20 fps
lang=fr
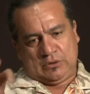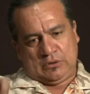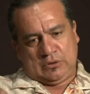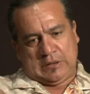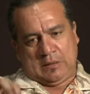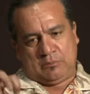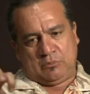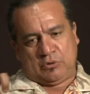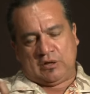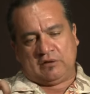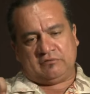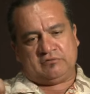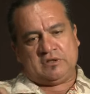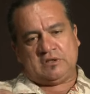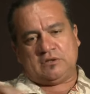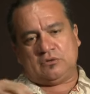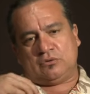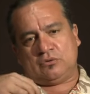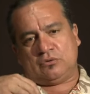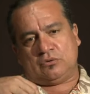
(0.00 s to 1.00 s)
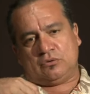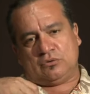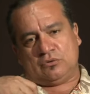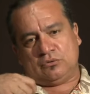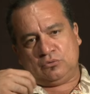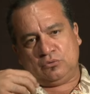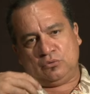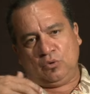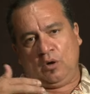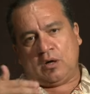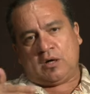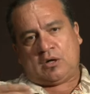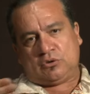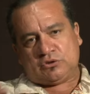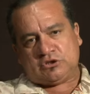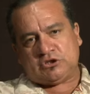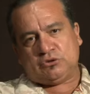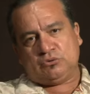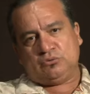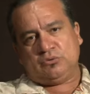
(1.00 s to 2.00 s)
à mon avis, euh, doit
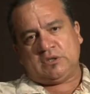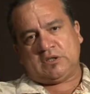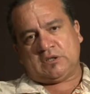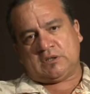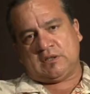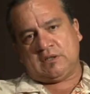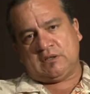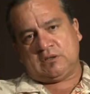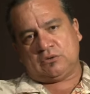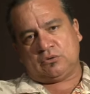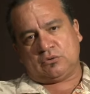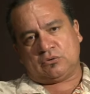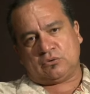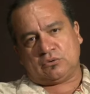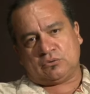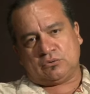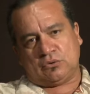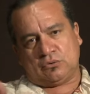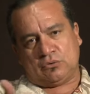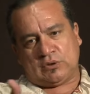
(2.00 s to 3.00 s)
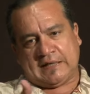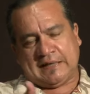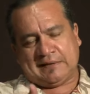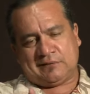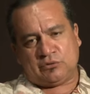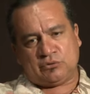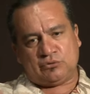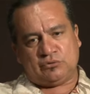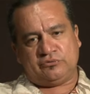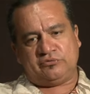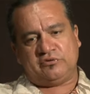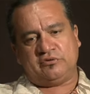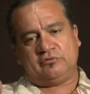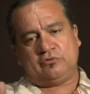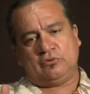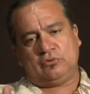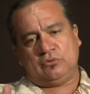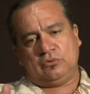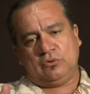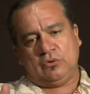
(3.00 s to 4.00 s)
continuer hein, dans, le cadre du
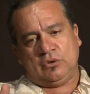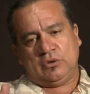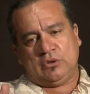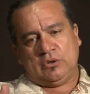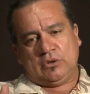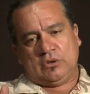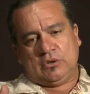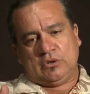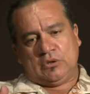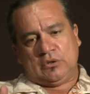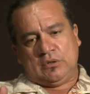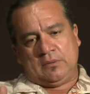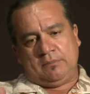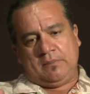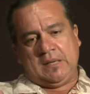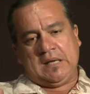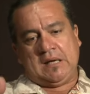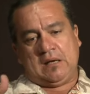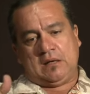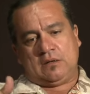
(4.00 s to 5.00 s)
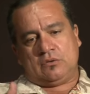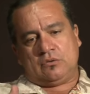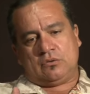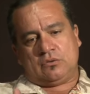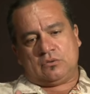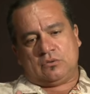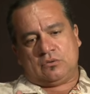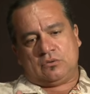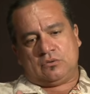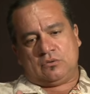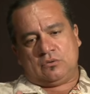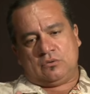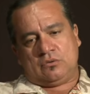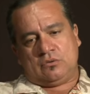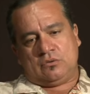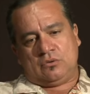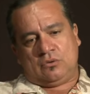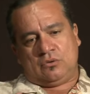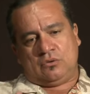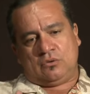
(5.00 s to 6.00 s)
FIFO. Mais
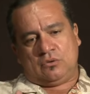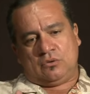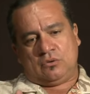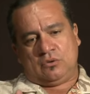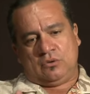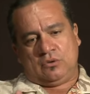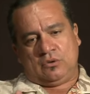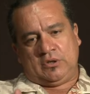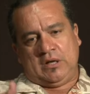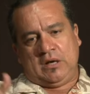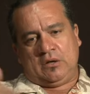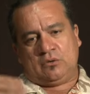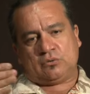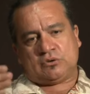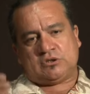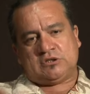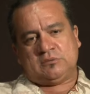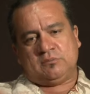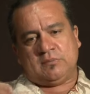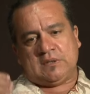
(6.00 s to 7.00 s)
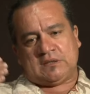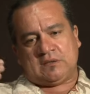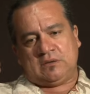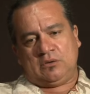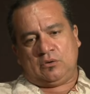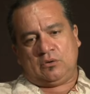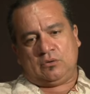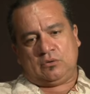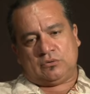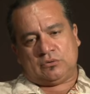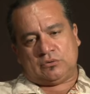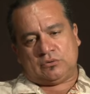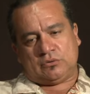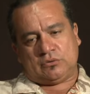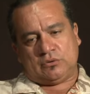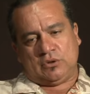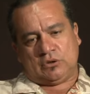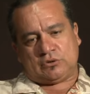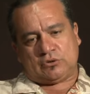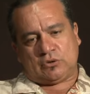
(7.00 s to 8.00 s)
euh, on, a aussi maintenant
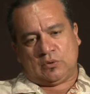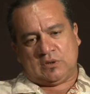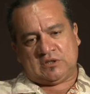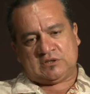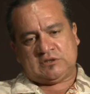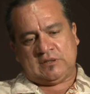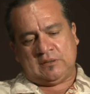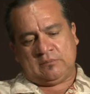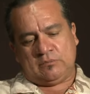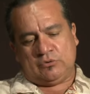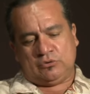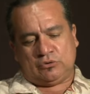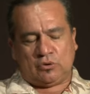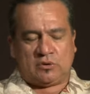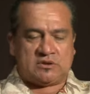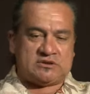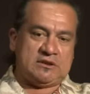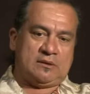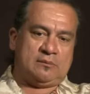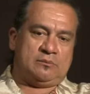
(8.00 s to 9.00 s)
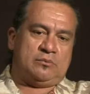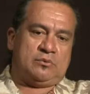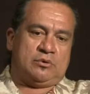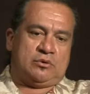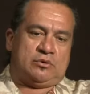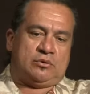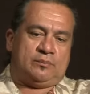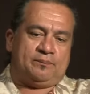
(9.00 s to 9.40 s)
troisième, une troisième